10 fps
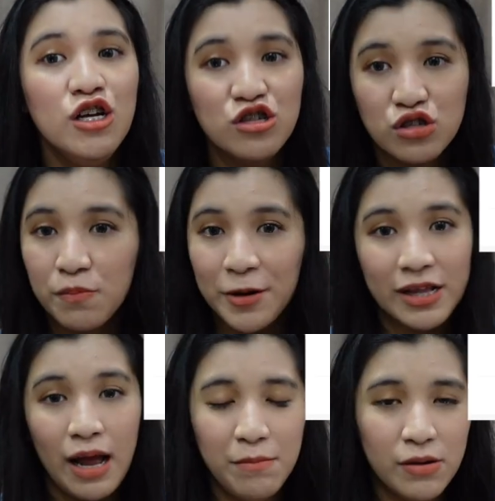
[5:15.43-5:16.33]
Super
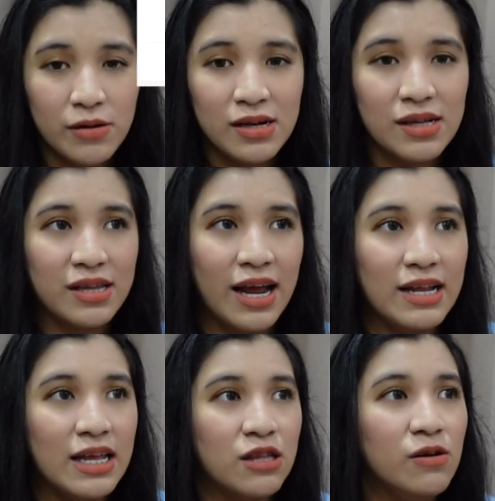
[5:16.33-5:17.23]
dami ko nang natry
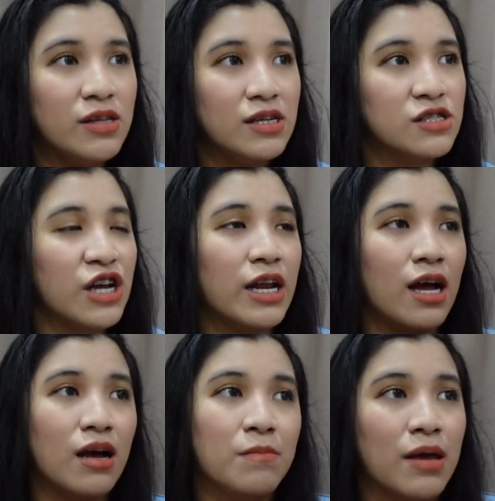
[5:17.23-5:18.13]
dito. Nag-try na
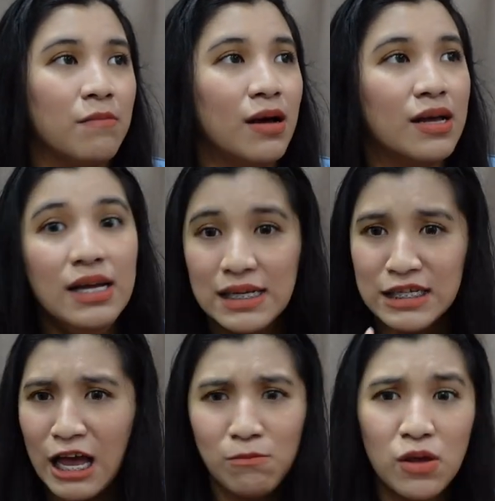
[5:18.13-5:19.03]
kami mag
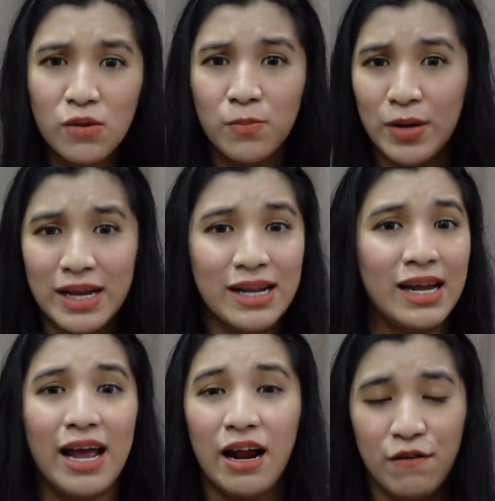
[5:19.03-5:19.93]
samgyup in
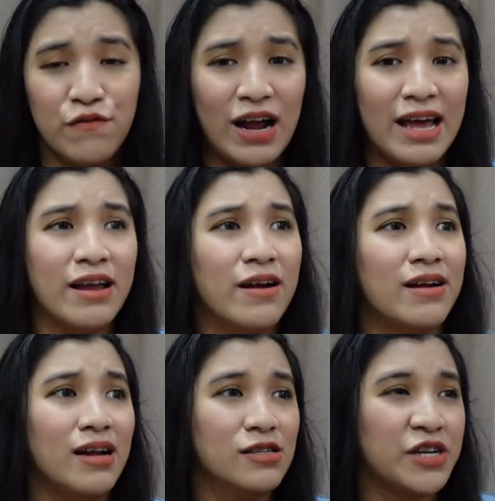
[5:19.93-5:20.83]
the air fryer.
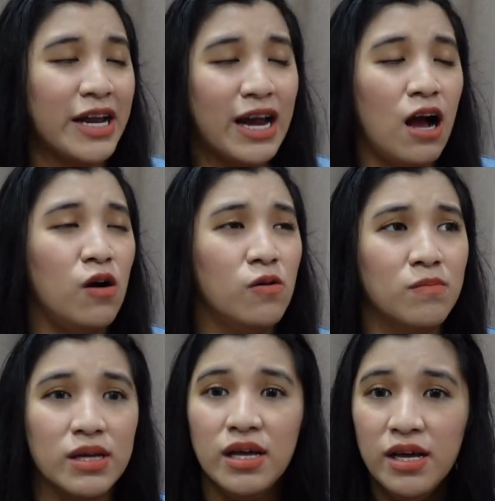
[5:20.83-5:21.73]
Nag-try na ako
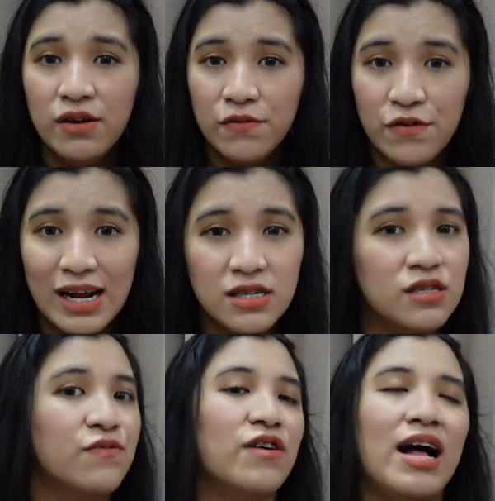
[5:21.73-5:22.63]
mag
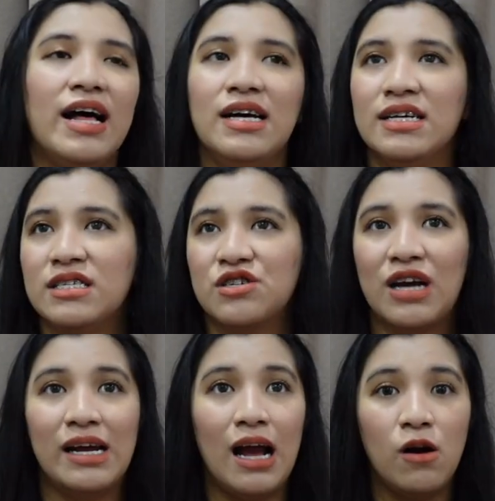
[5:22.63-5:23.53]
french fries,
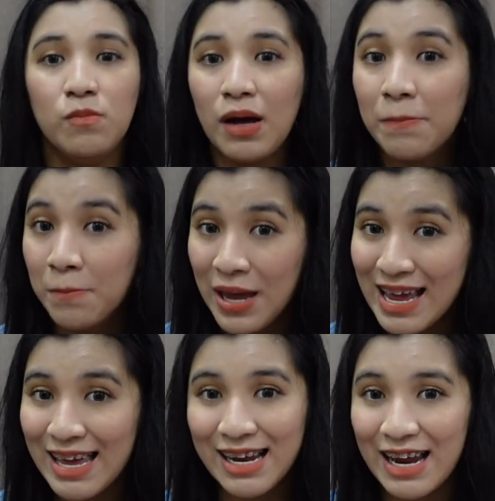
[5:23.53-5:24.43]
try na ako
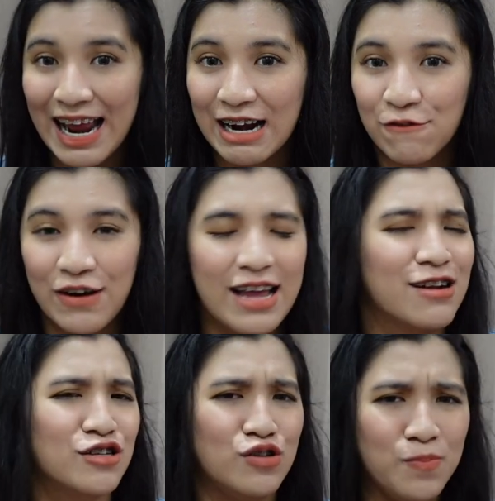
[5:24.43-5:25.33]
mag-bake in the air
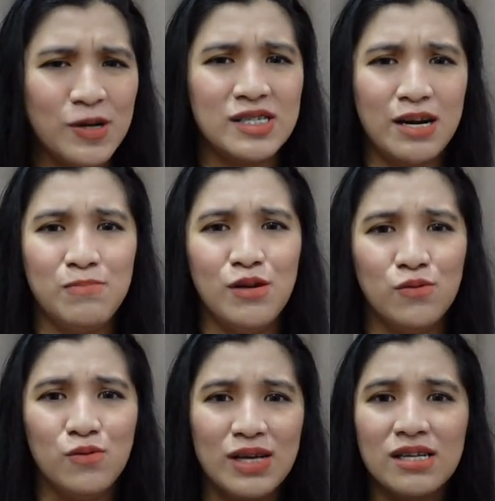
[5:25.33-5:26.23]
fryer. Super sarap ng
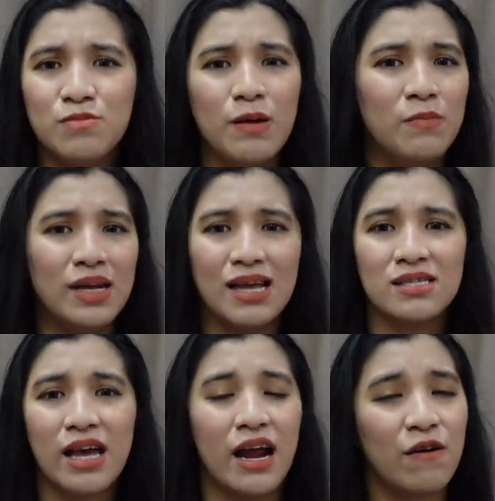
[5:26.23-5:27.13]
cookies pag binake
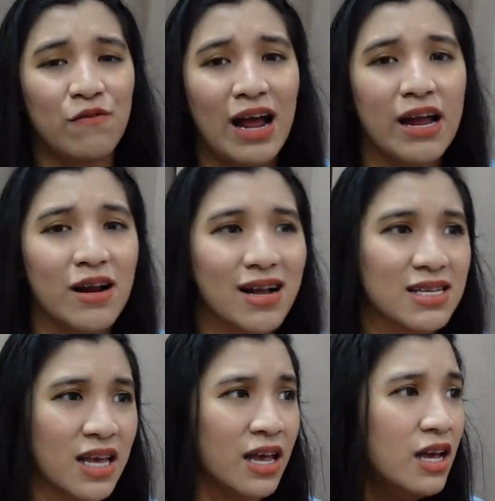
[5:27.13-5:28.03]
sa air fryer
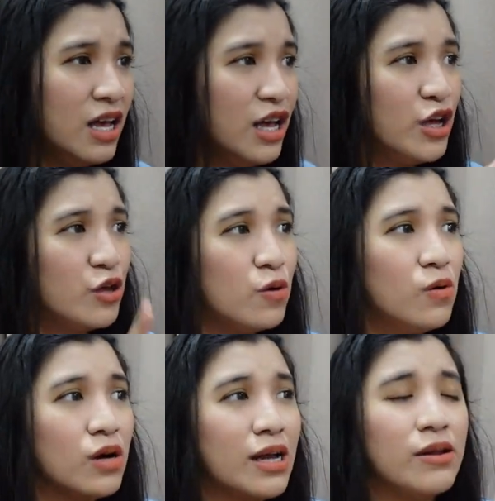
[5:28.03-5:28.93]
kasi
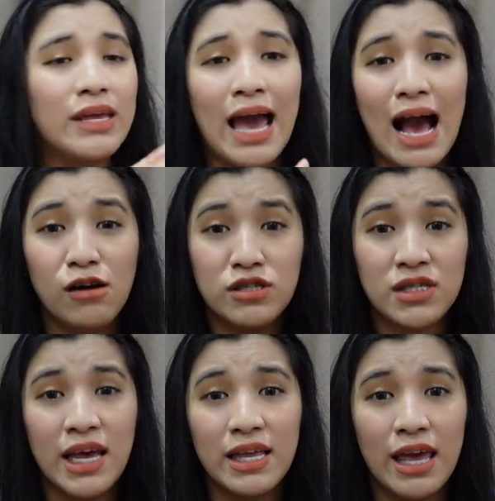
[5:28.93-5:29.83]
yung ano niya,
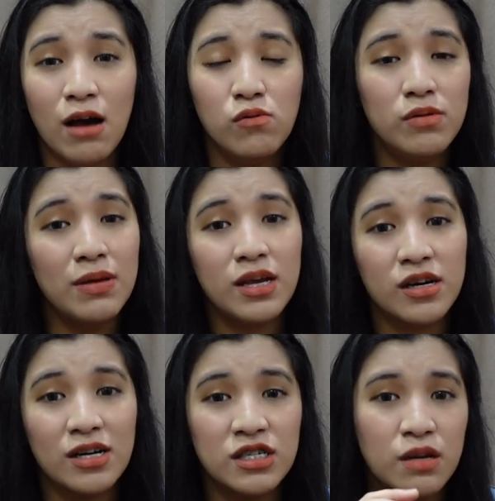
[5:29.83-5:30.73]
outside niya would be
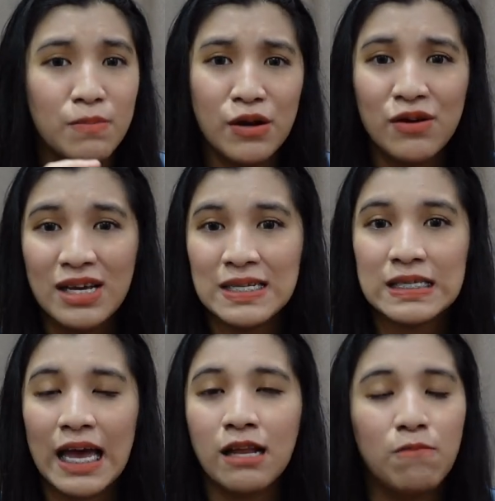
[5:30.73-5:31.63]
crunchy, pero yung
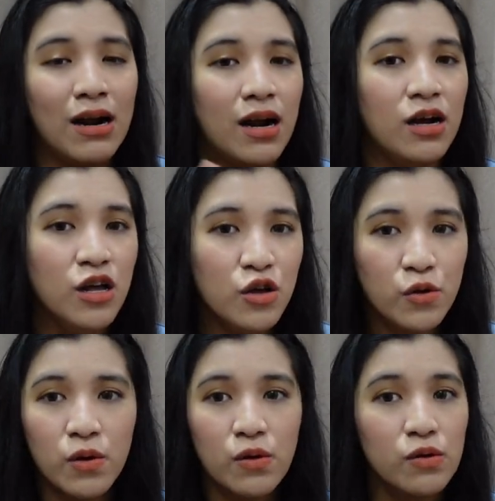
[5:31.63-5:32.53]
inside parang
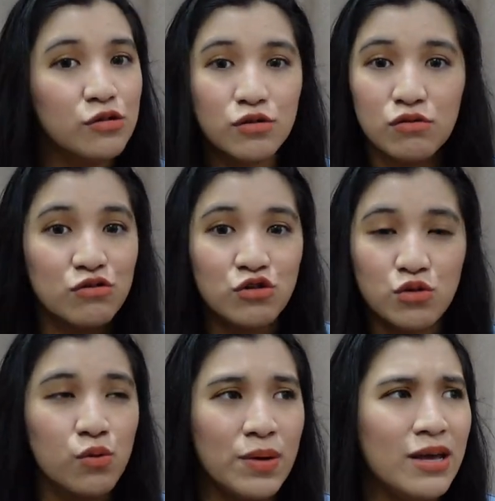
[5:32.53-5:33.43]

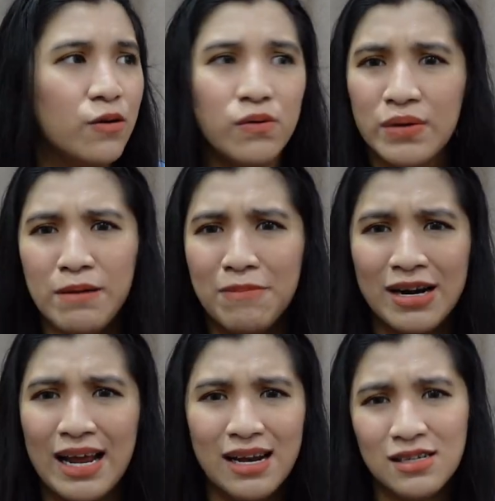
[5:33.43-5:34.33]
chewy, gooey pa
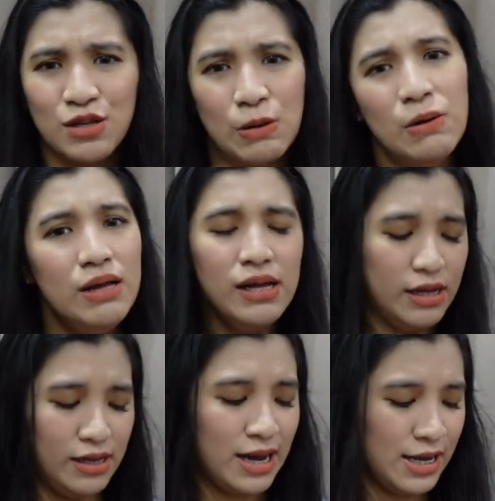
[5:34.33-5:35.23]
rin. So,
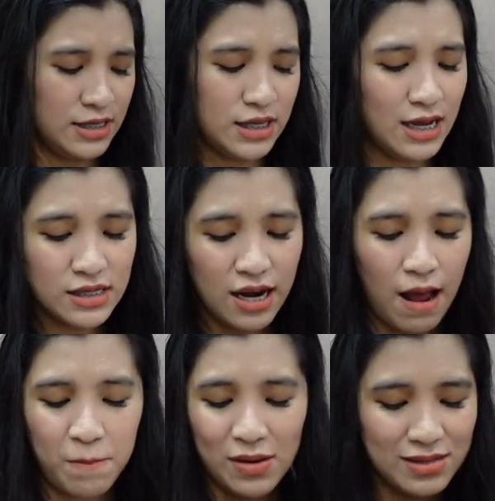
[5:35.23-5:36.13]
nice. Ang
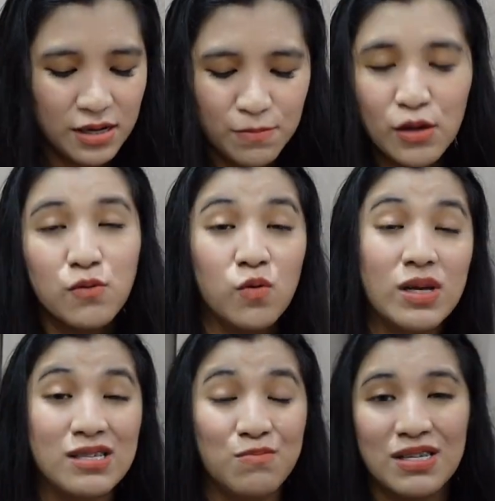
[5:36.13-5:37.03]
sarap. Ang sarap ng
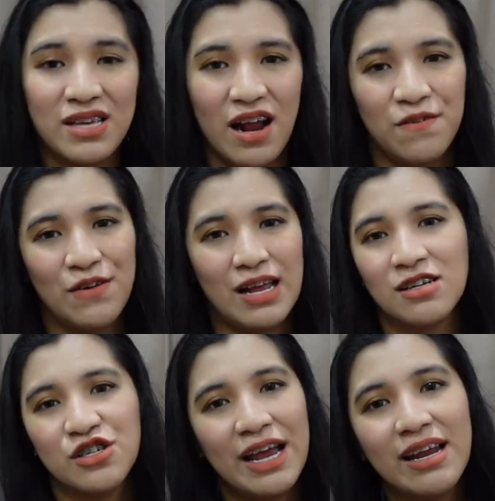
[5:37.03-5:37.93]
cookies pag sa air
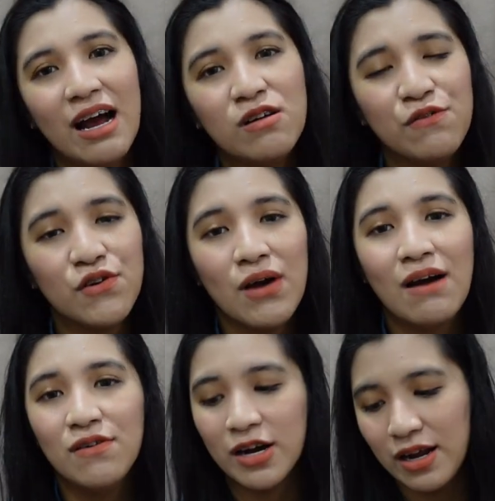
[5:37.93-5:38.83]
fryer. Try it out if you
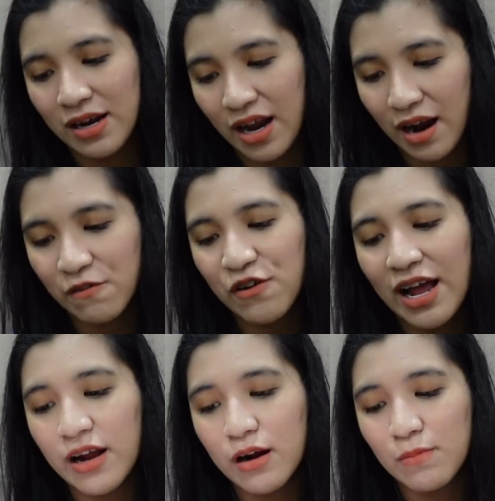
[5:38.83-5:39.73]
have a, an air
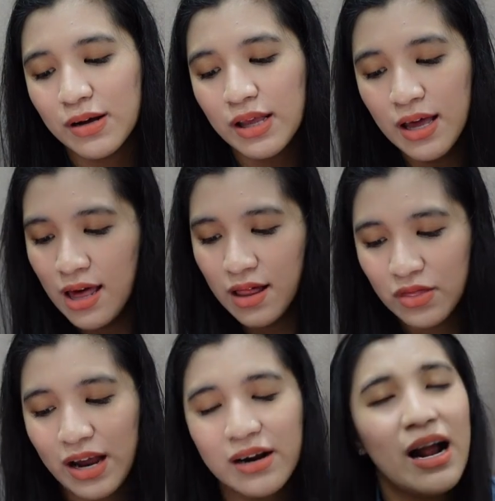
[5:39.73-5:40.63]
fryer. But
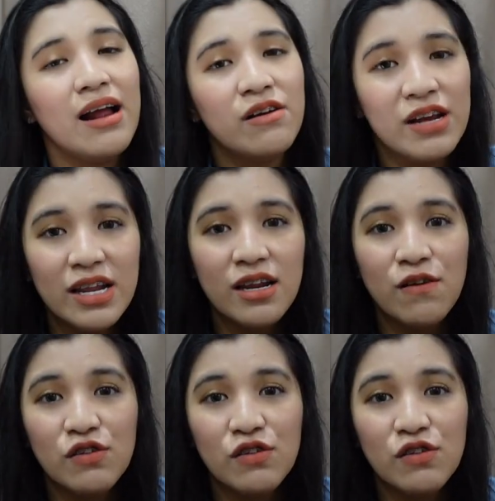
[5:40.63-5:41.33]
there, I really love